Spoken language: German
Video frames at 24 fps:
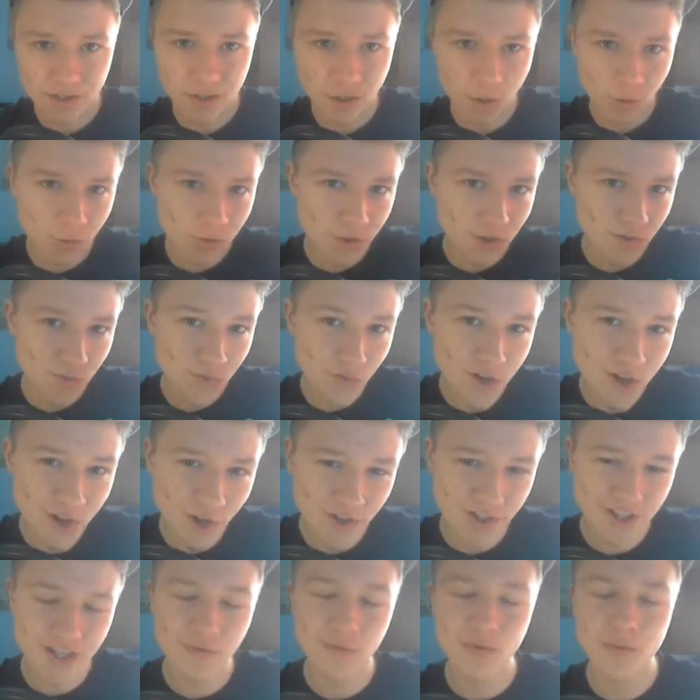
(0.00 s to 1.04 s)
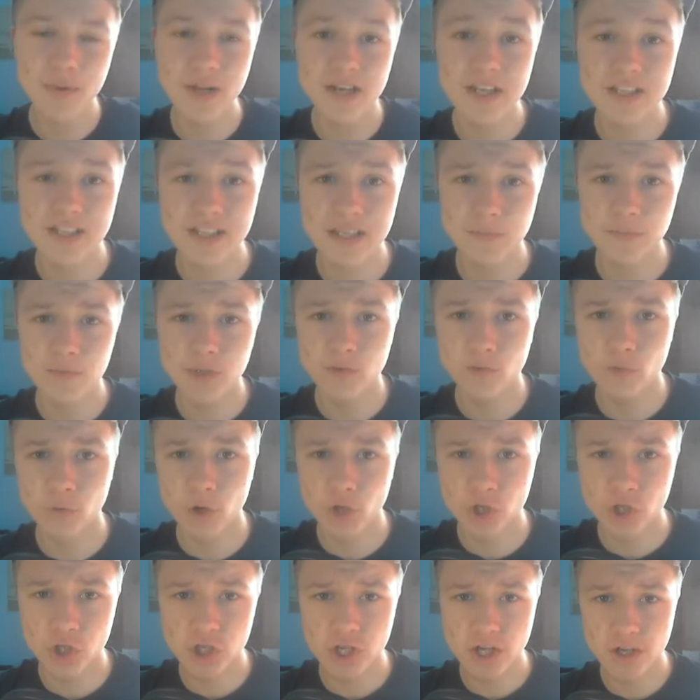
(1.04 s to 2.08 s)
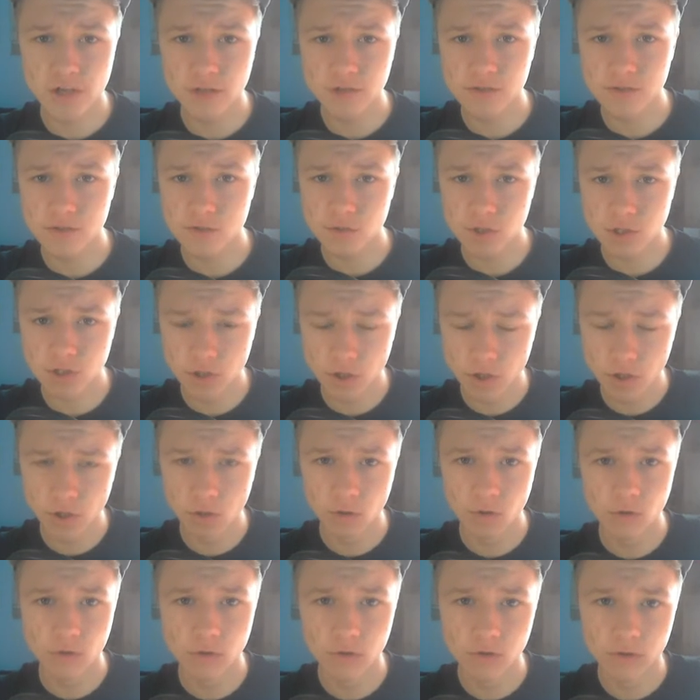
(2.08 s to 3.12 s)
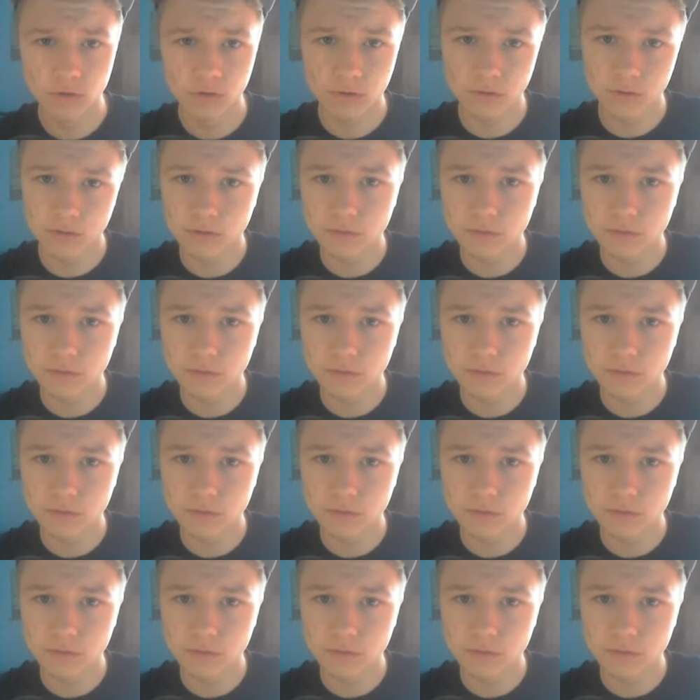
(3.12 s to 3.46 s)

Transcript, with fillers: yo, und ich will euch einfach mal das Update vorstellen, so die Neuerungen,